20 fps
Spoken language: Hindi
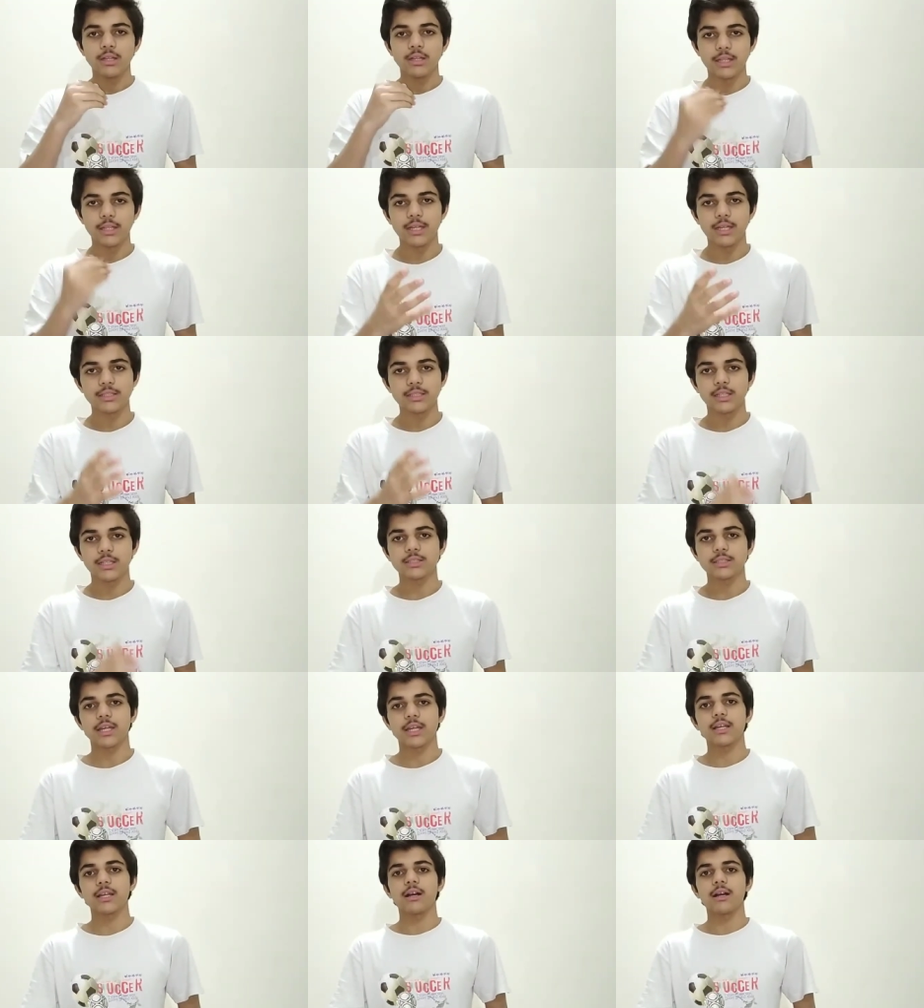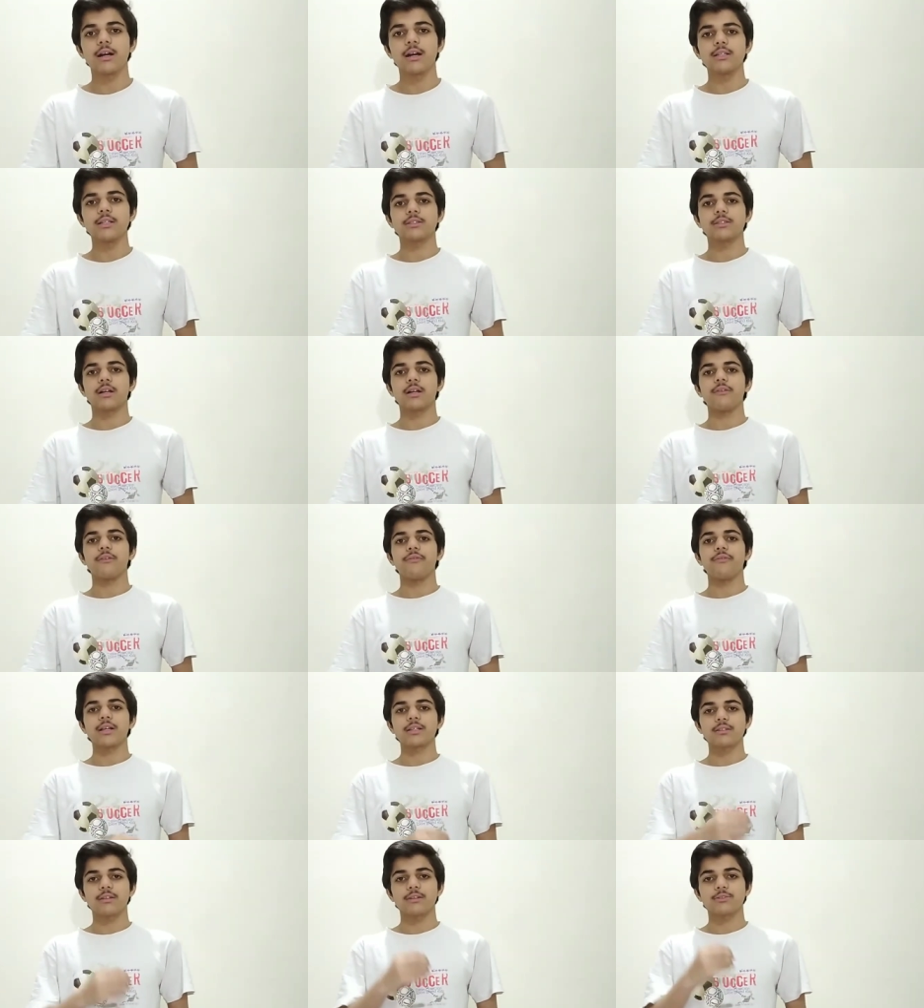दे दिया जाएगा इसका
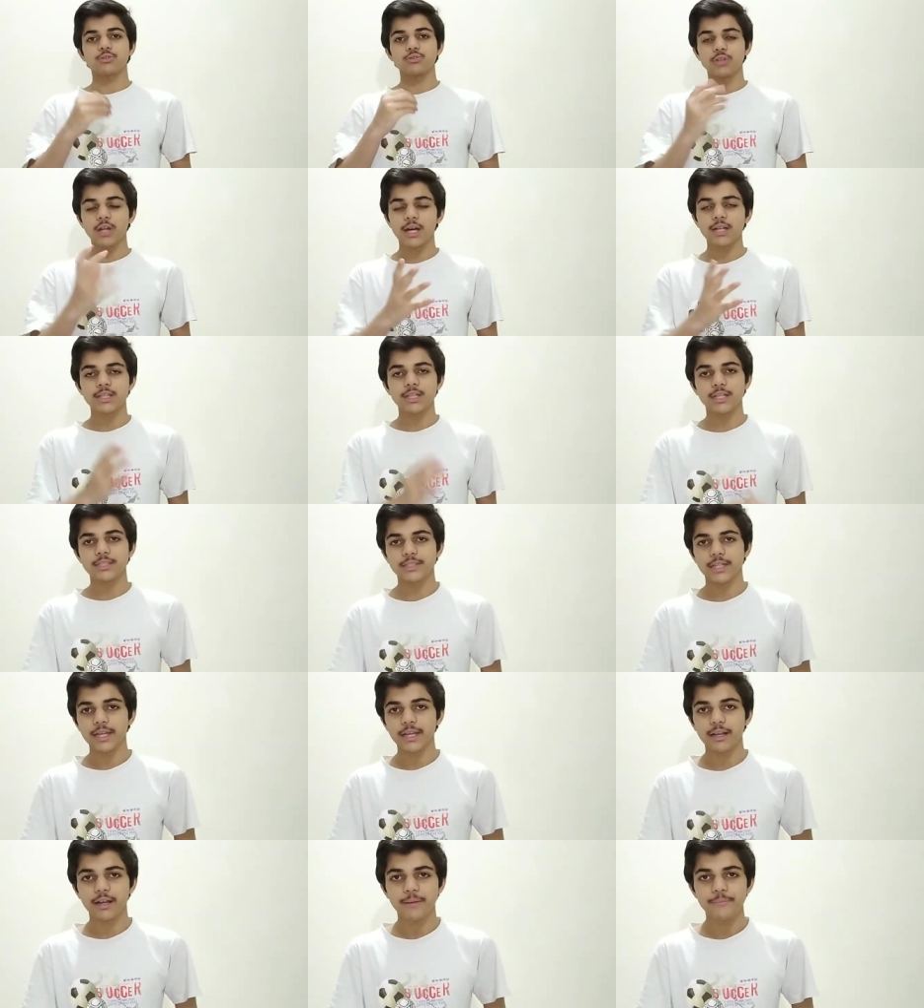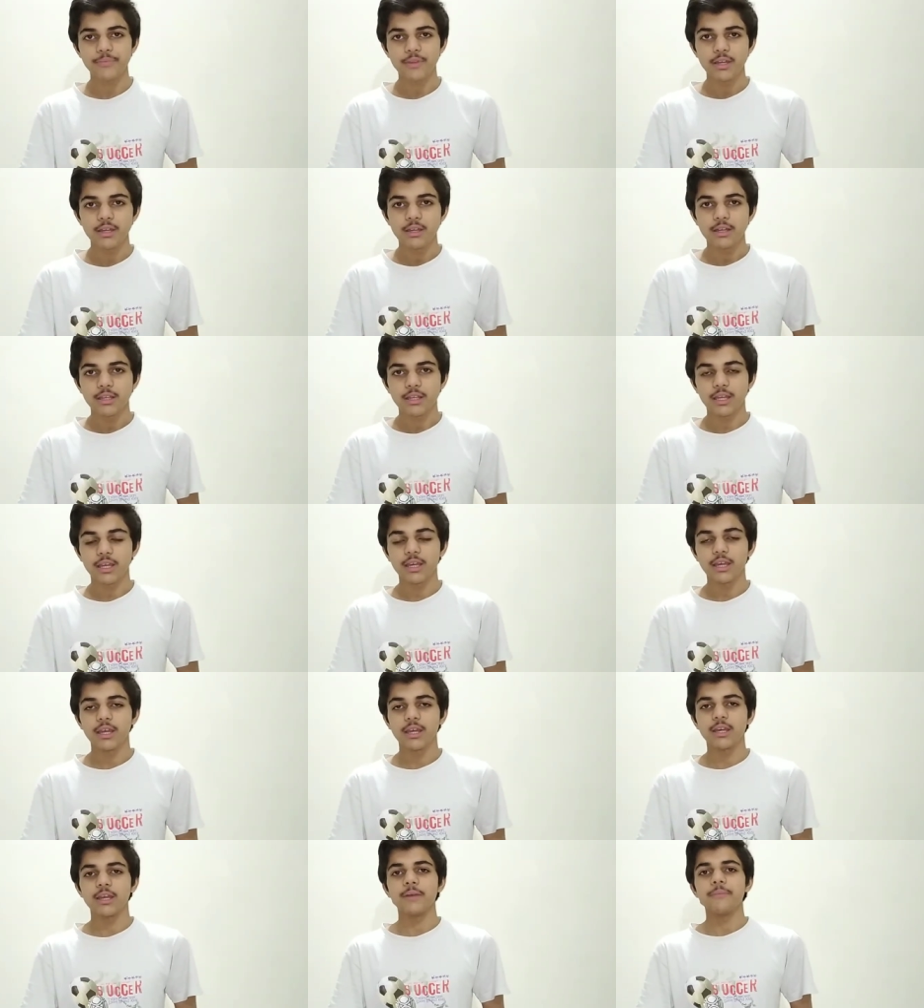फैसला सुना दिया जाएगा कि
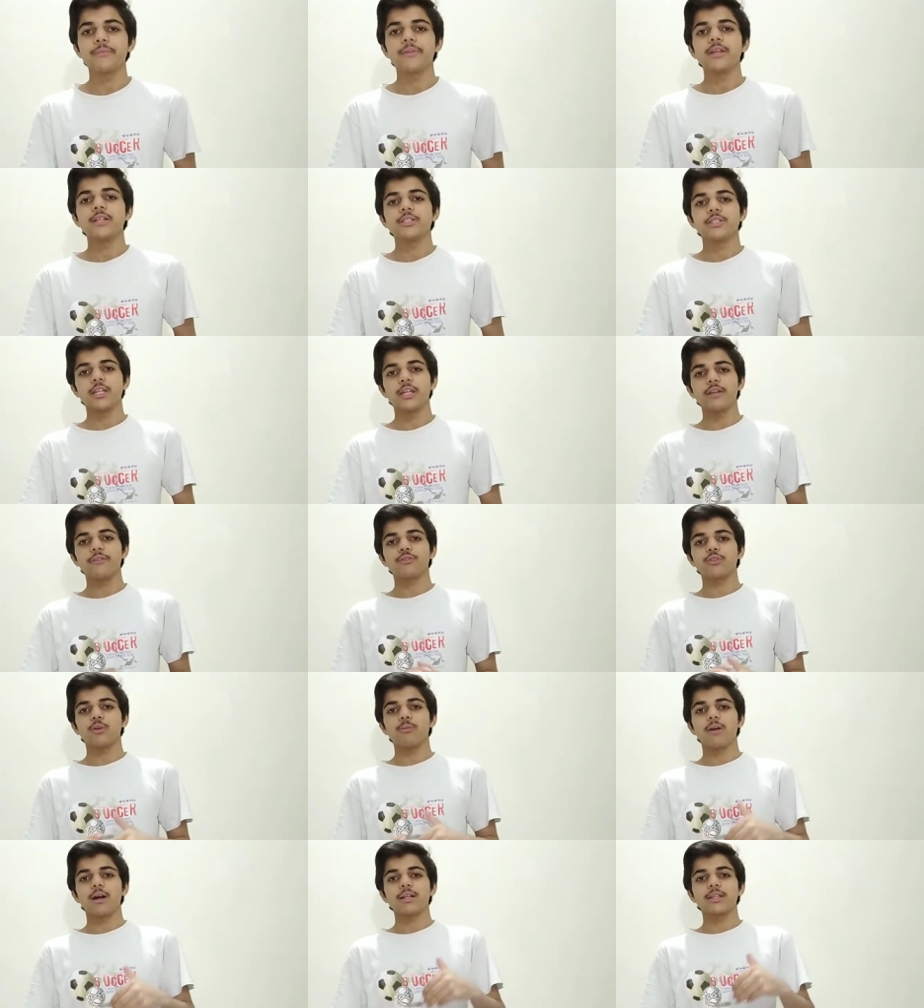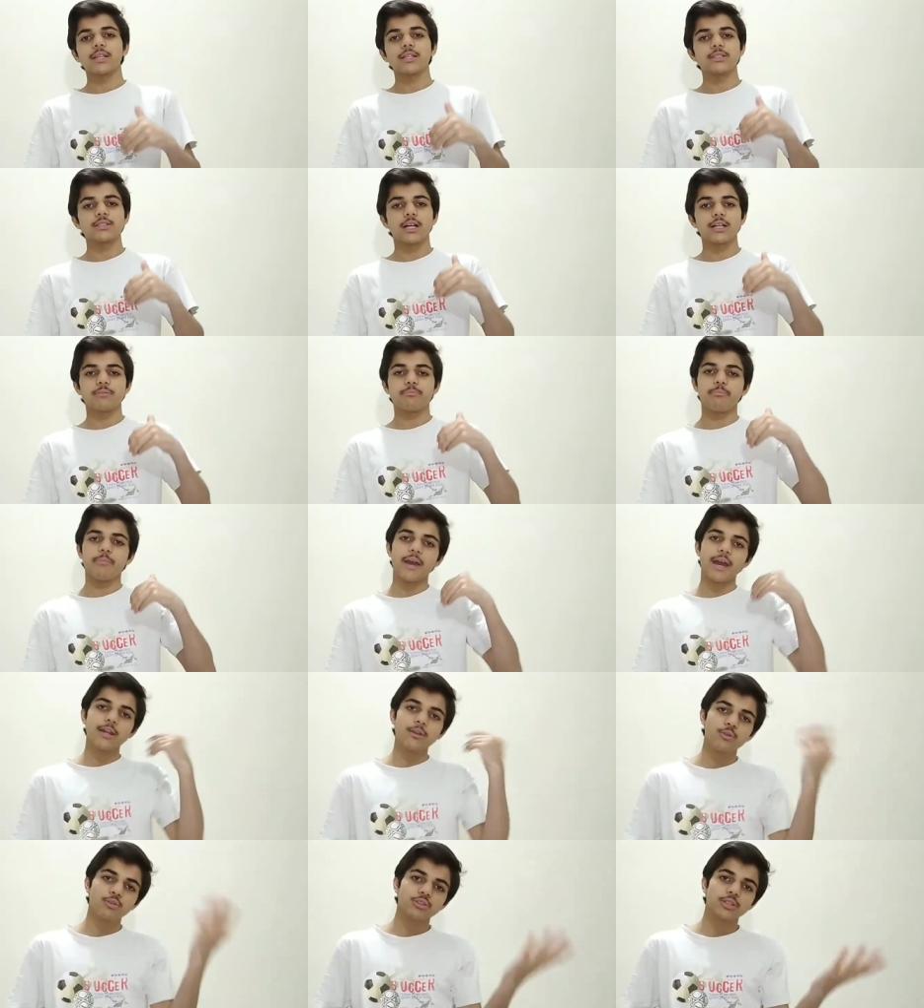छः हफ्तों बाद ये जहाज
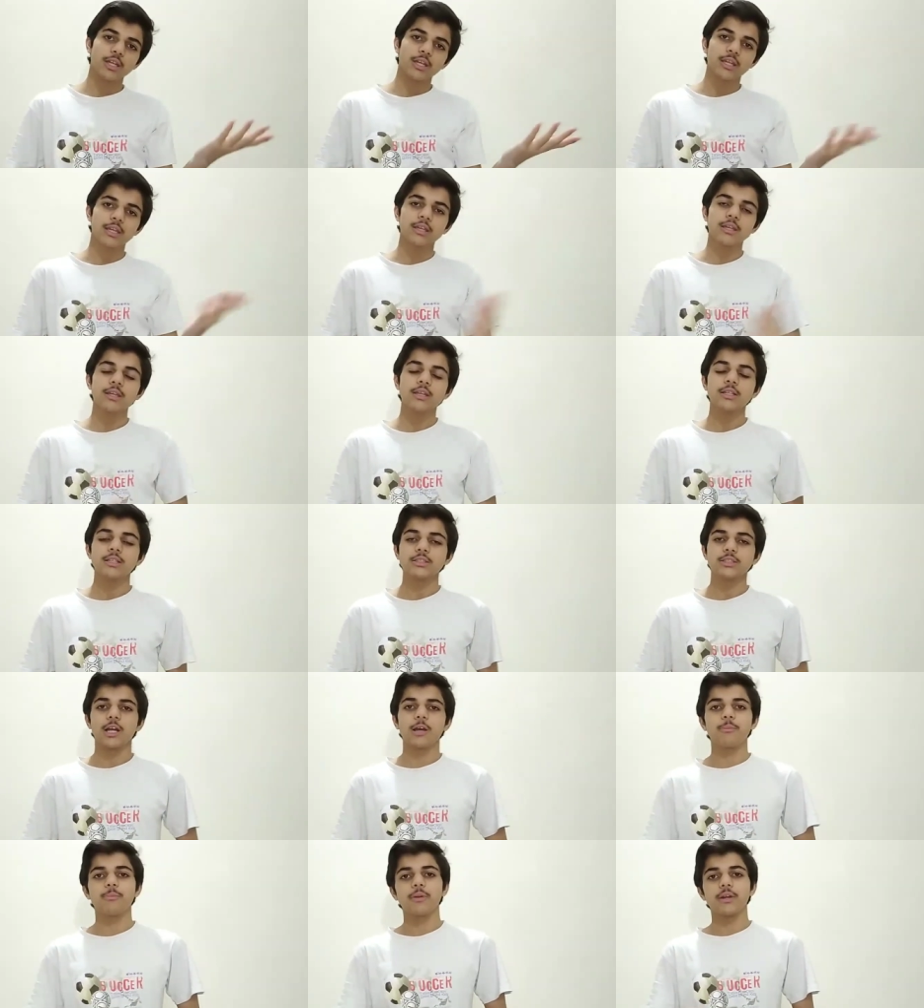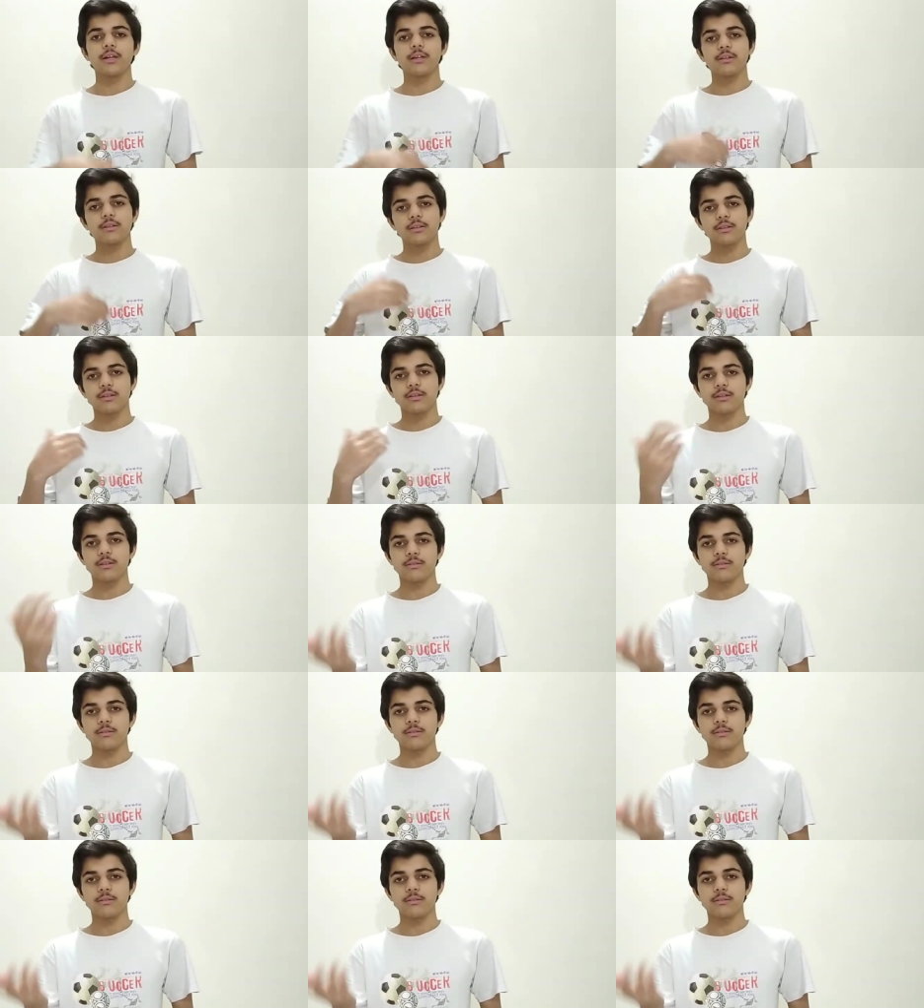बैन हो जाएगी या फिर